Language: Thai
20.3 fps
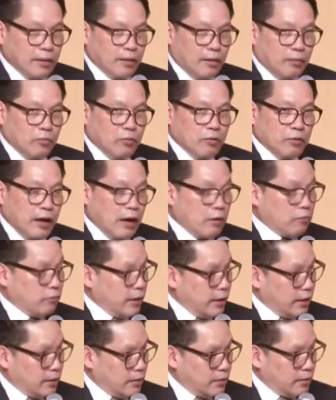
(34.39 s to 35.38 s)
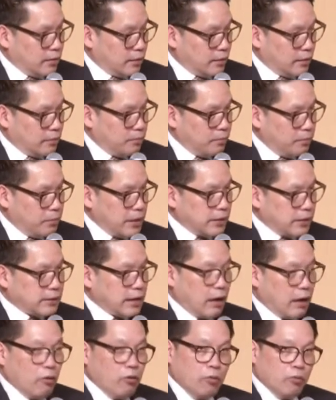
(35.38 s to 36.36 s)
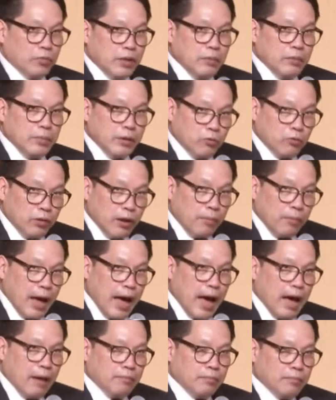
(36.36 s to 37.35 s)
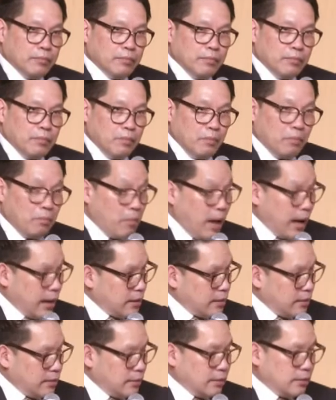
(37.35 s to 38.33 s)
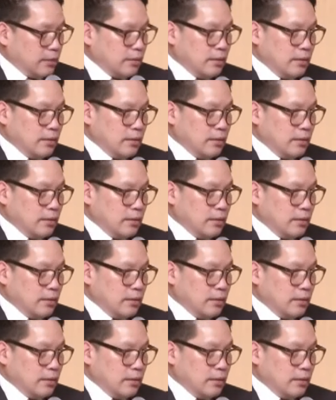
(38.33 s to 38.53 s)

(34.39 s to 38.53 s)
ของพวกเราดีขึ้นเป็นสังคมที่มีคุณภาพมากขึ้น